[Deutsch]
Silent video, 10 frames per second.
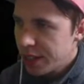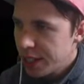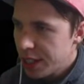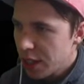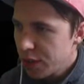
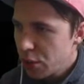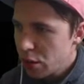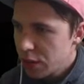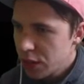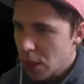ich dafür
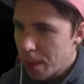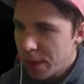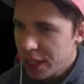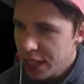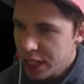irgendwie noch mal
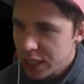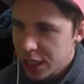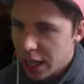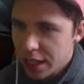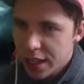richtig
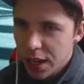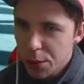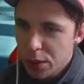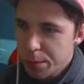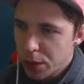geile
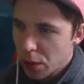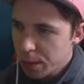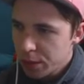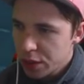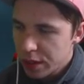Tarnungen
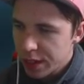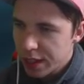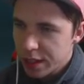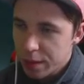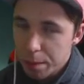bekommen würde, wäre
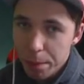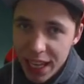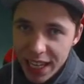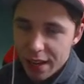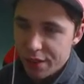das
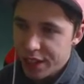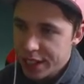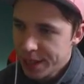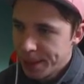mega fett.